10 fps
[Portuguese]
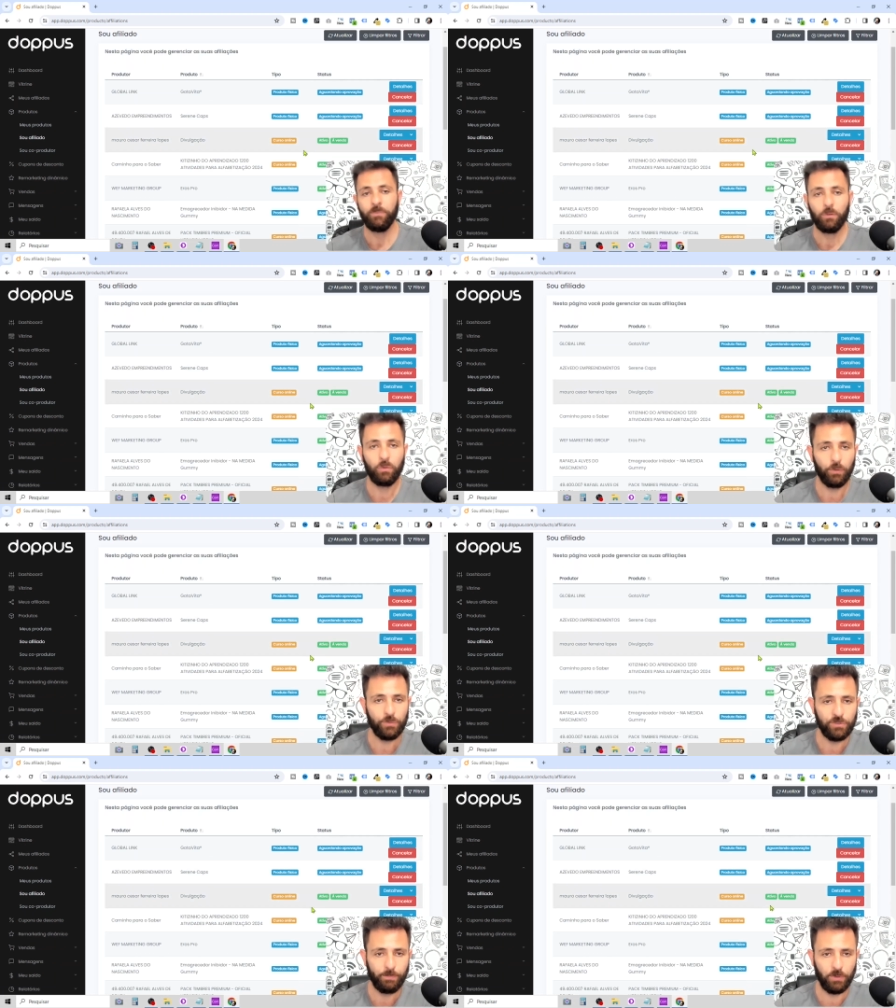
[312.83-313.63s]

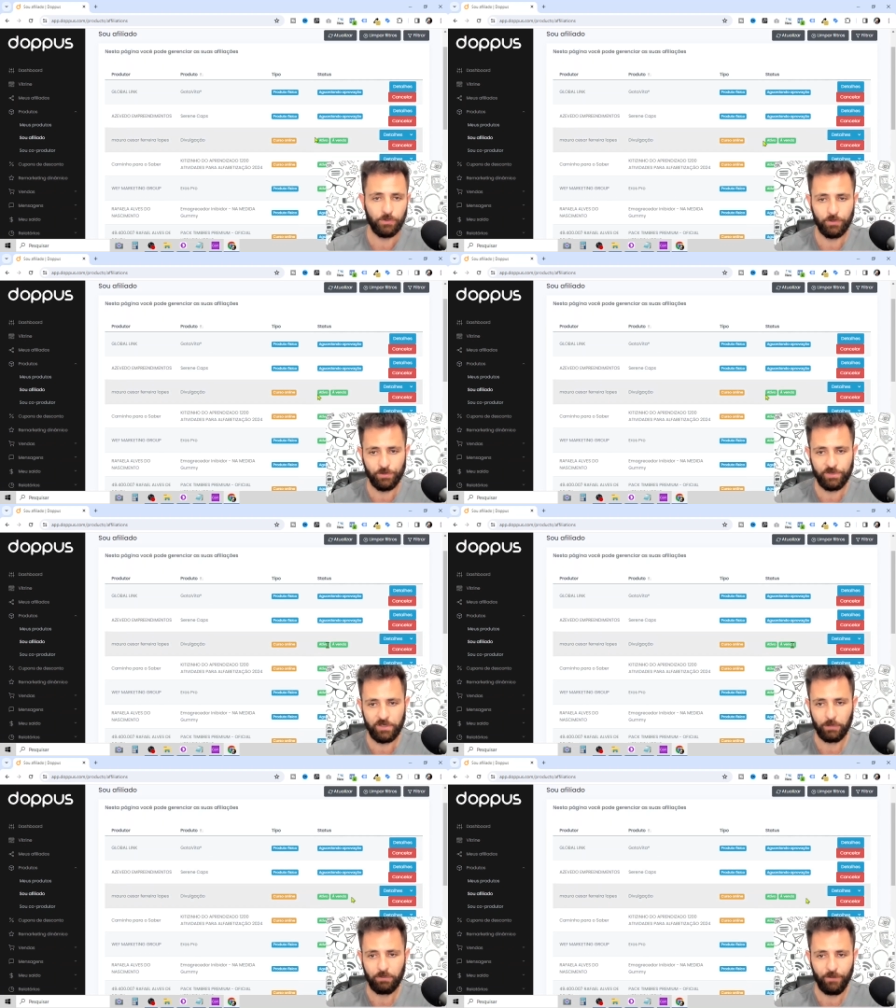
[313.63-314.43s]
todos os produtos
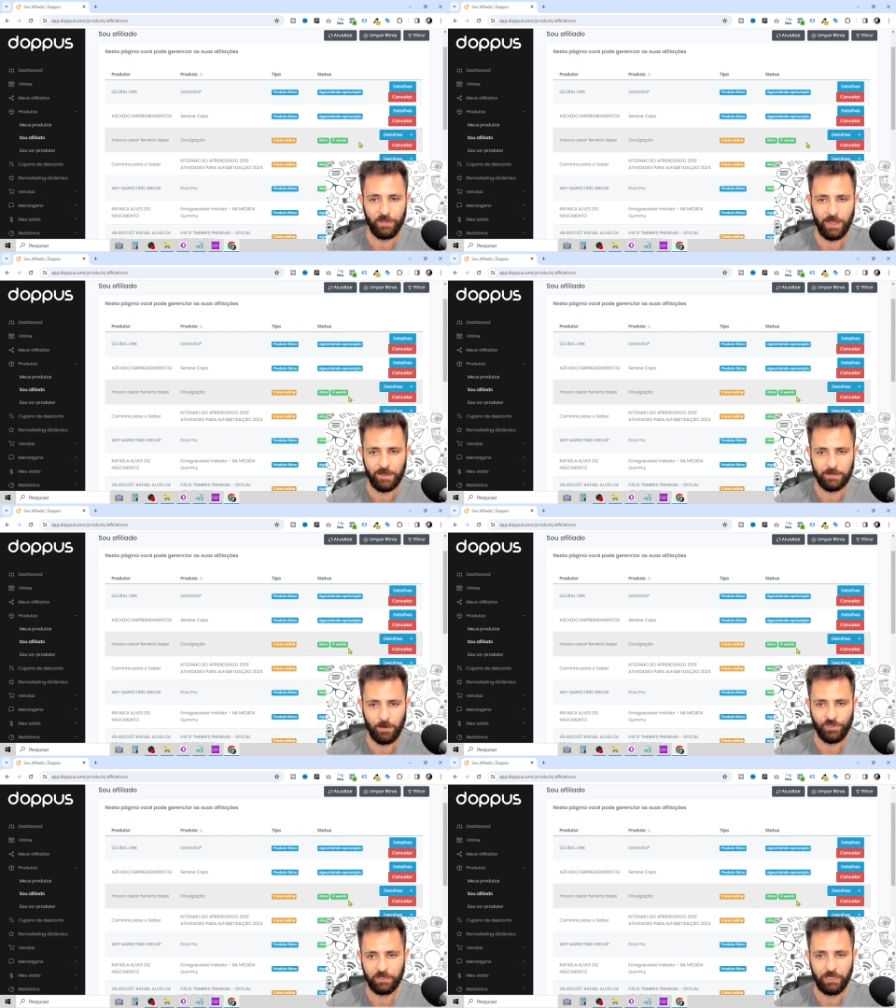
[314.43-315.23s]
que a tua
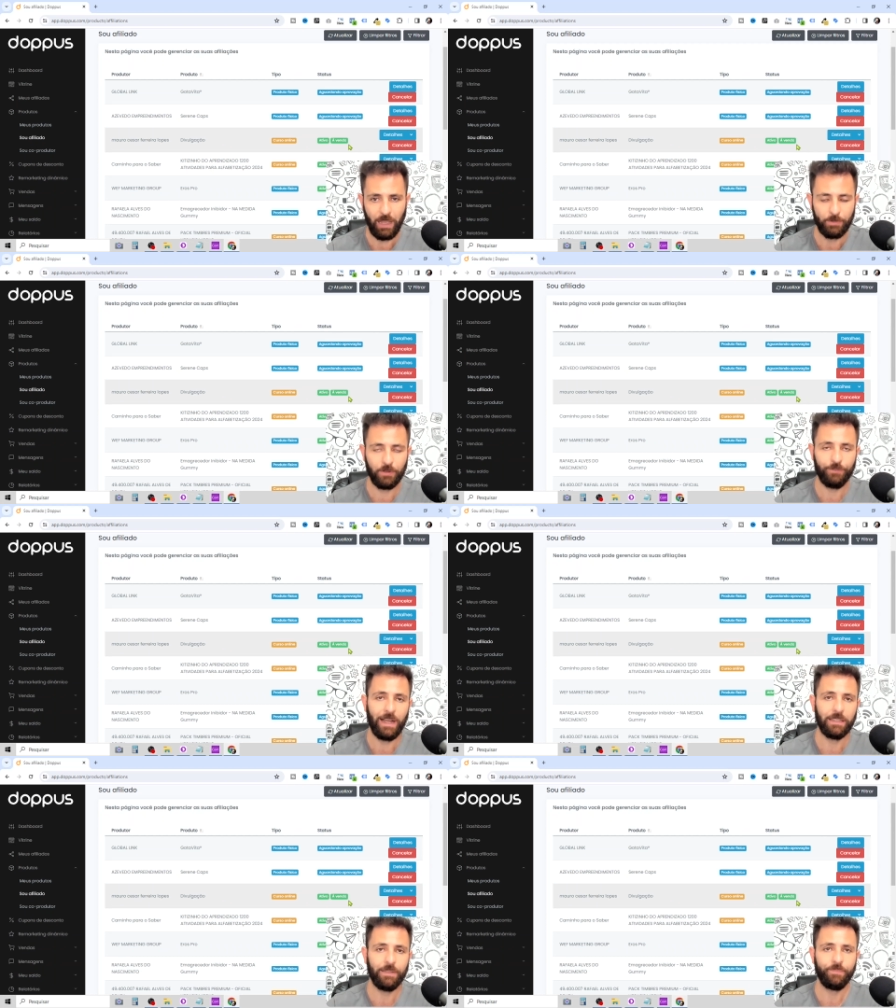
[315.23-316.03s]
afiliação já está
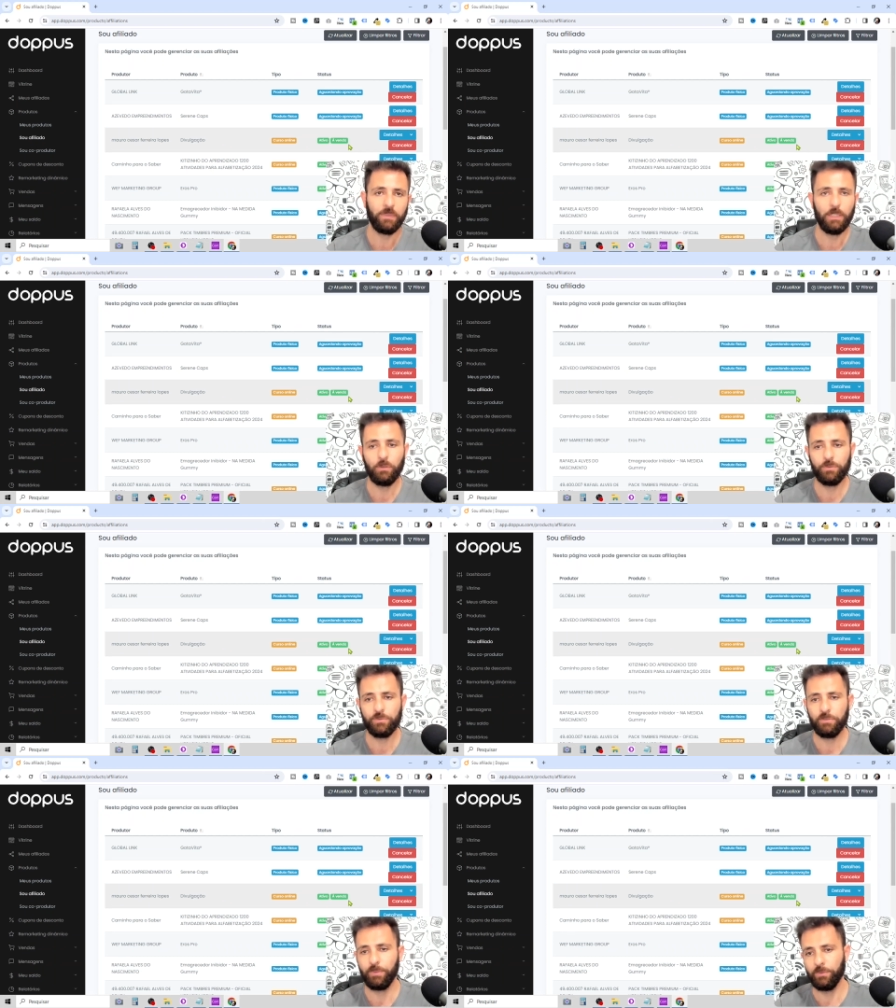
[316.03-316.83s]
aprovada e todos
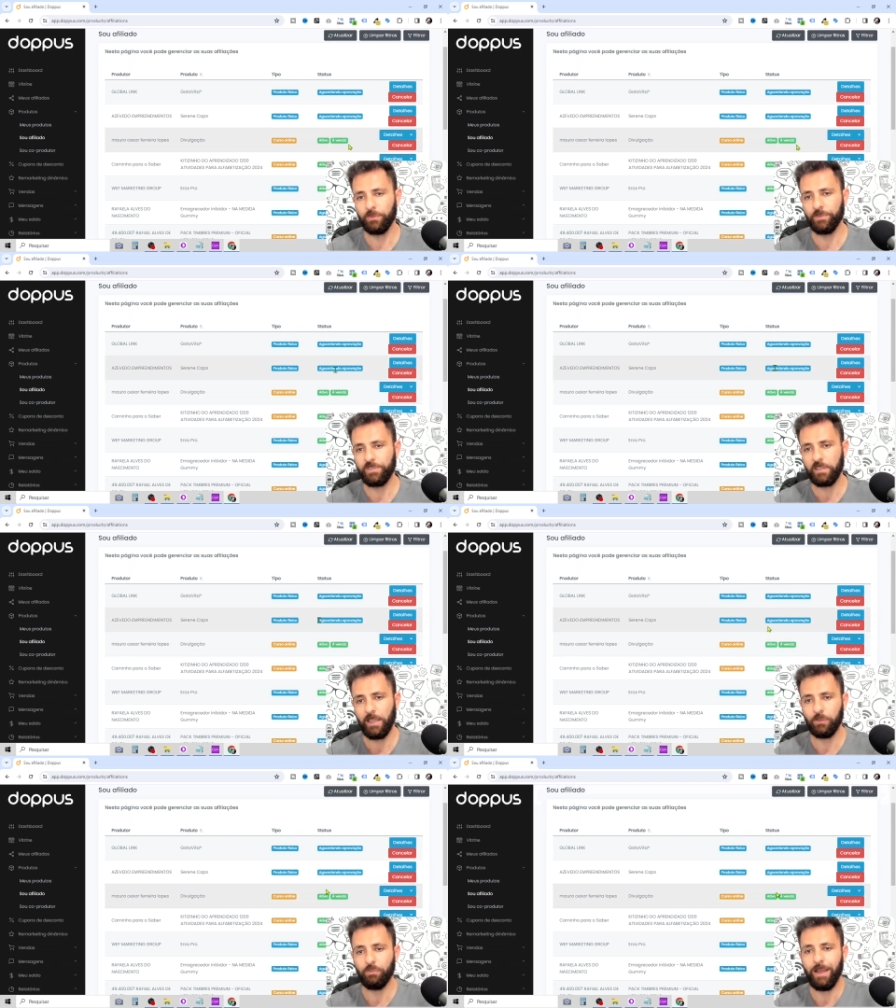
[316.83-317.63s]
os produtos que
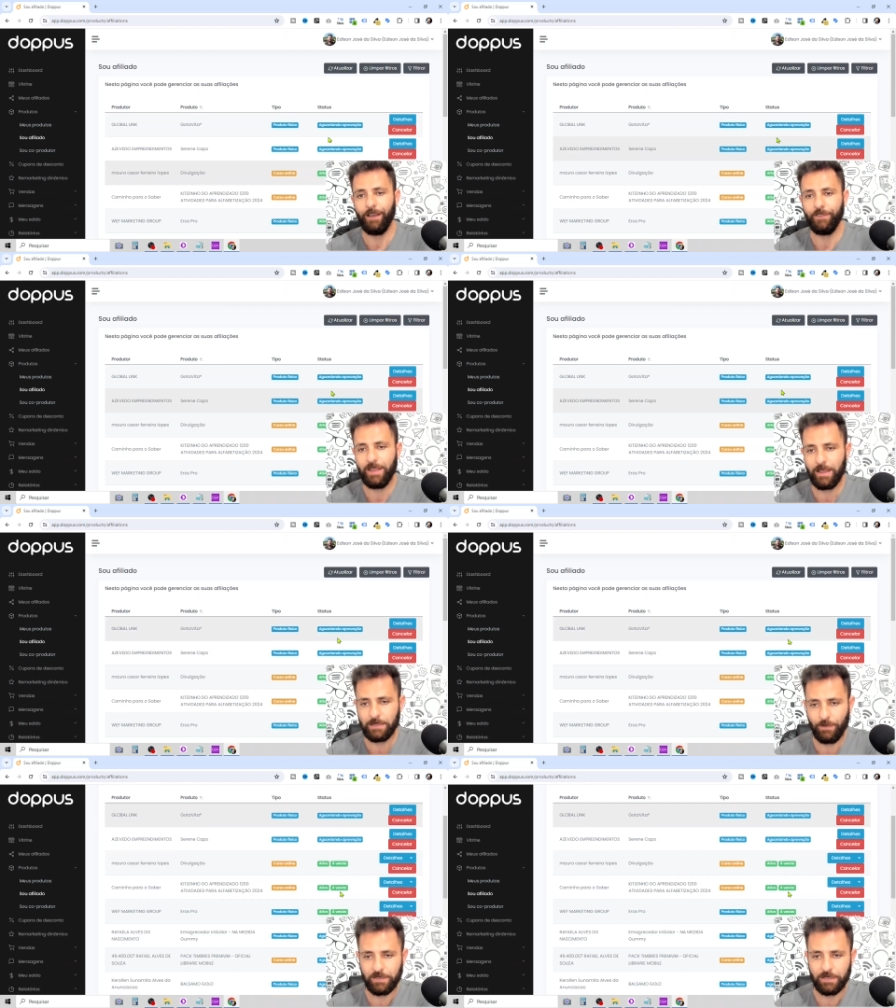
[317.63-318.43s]
a tua
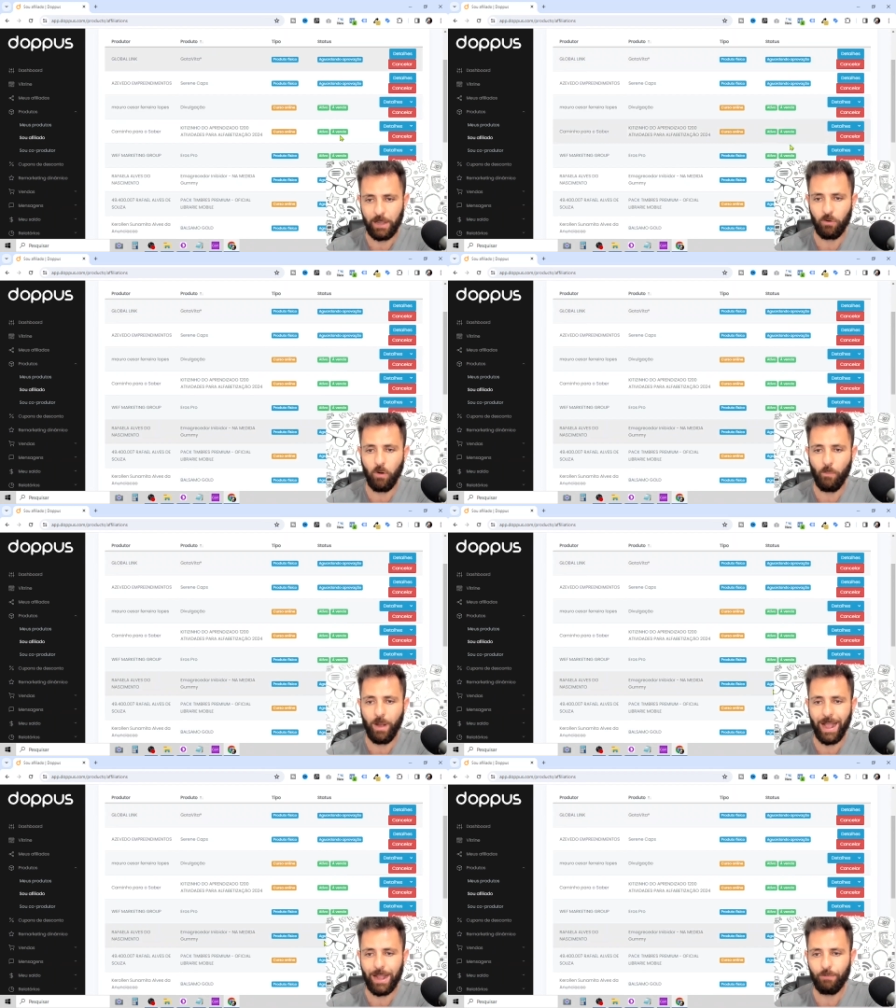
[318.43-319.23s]
afiliação está como
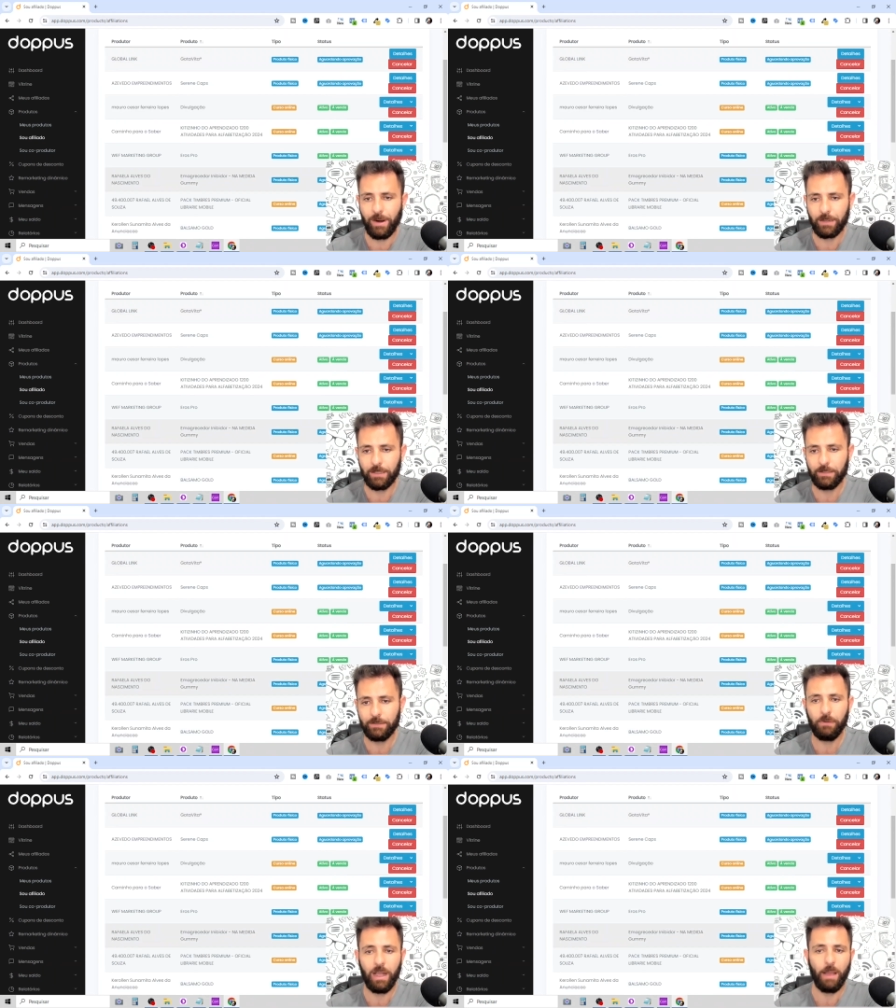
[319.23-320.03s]

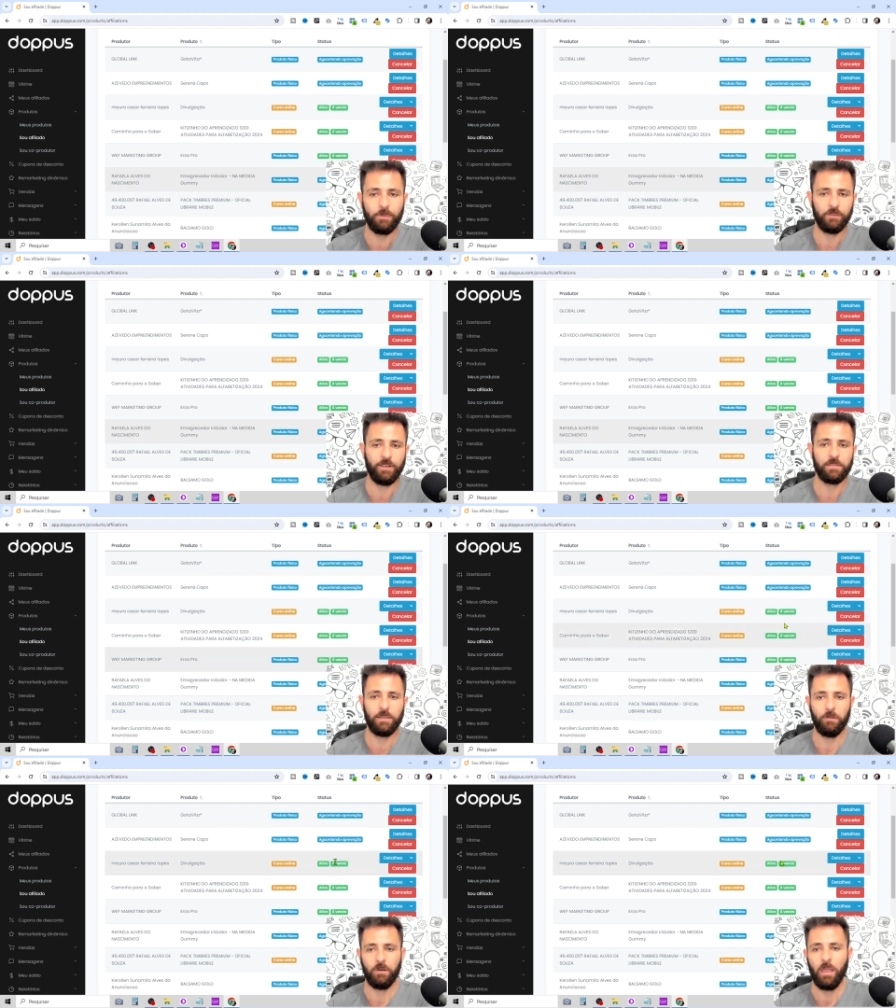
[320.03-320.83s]
aguardando a
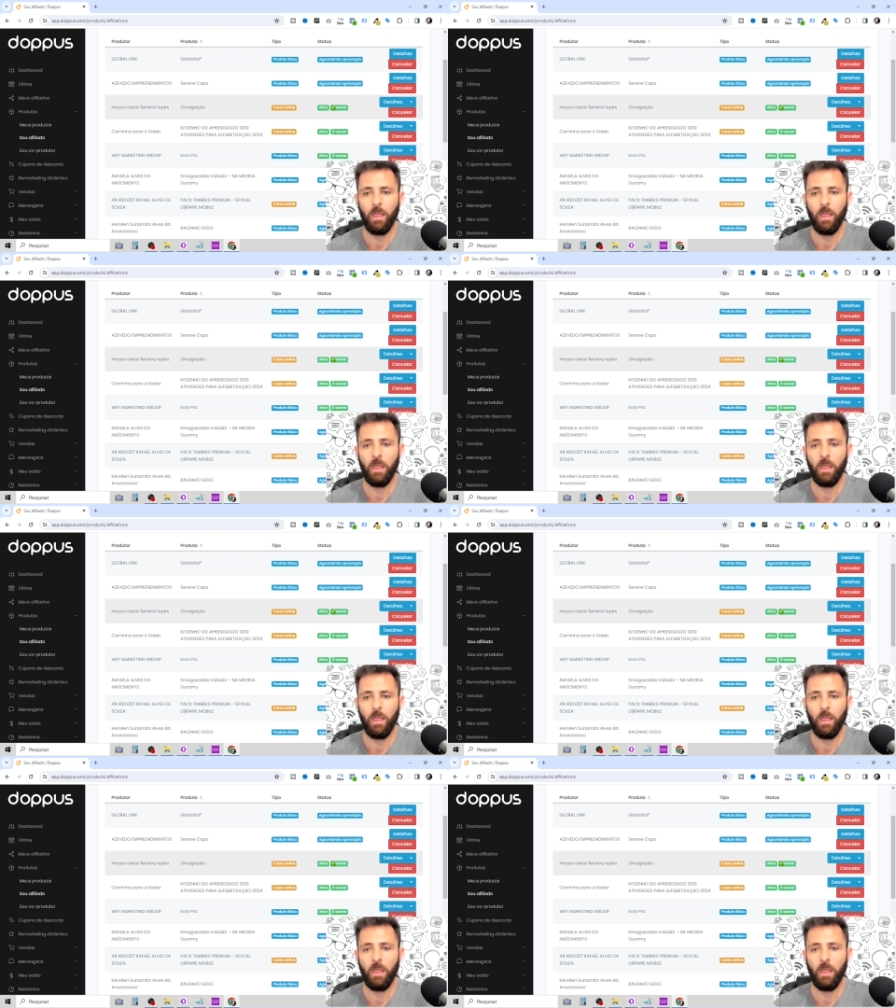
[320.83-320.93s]
aprovação.